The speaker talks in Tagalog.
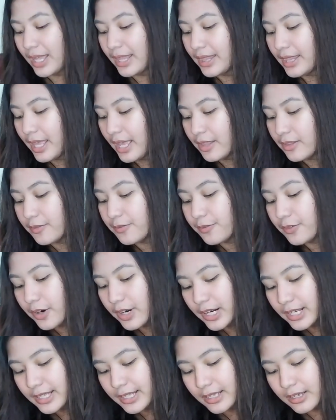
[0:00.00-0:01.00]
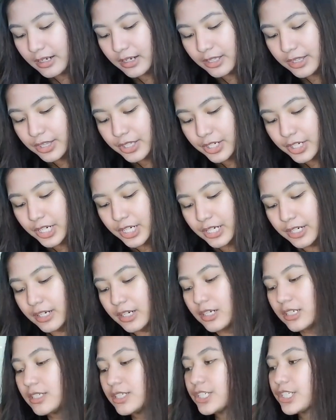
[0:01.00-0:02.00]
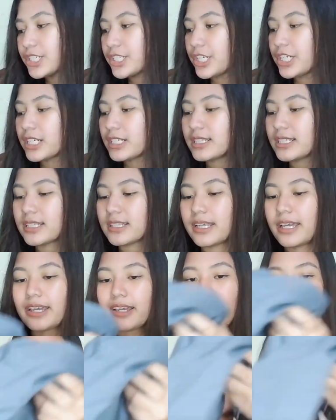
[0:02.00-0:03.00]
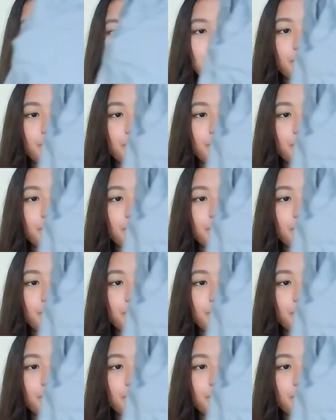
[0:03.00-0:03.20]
And then, for the other shirt that I got